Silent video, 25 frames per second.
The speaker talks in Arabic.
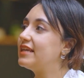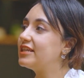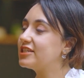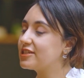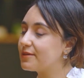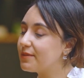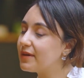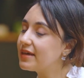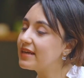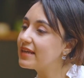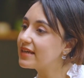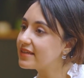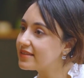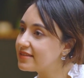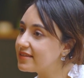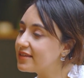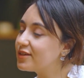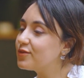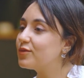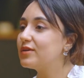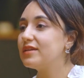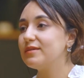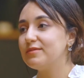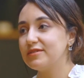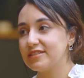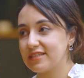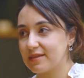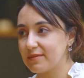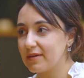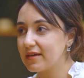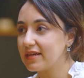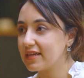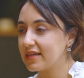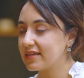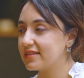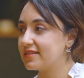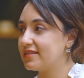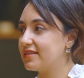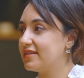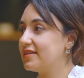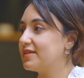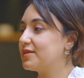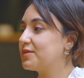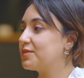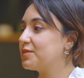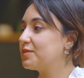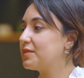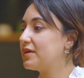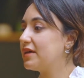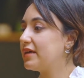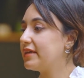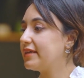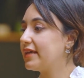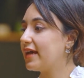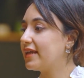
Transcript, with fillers: اللي شبهنا كتير واللي مش شبهنا إيه. كتير آه.